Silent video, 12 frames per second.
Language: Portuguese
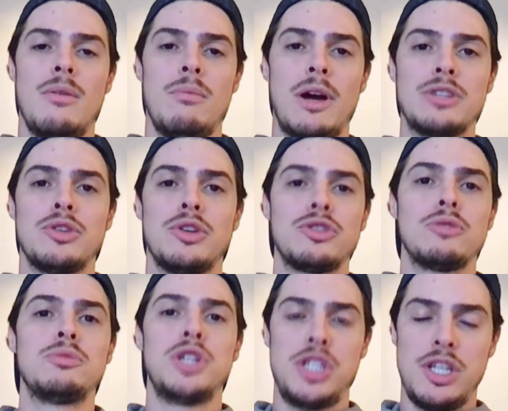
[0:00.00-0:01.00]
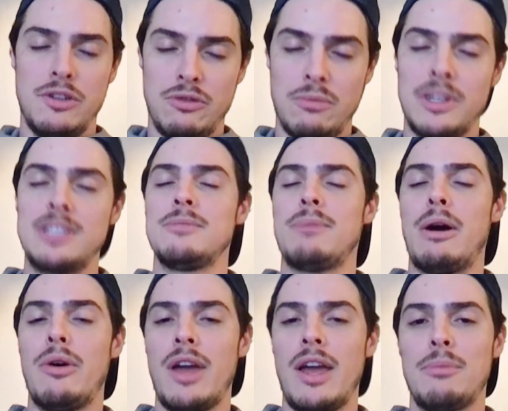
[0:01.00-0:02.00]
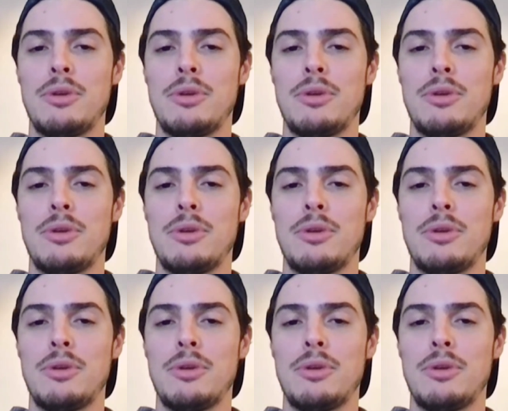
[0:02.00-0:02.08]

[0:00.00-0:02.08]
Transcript: mas o nosso objetivo principal é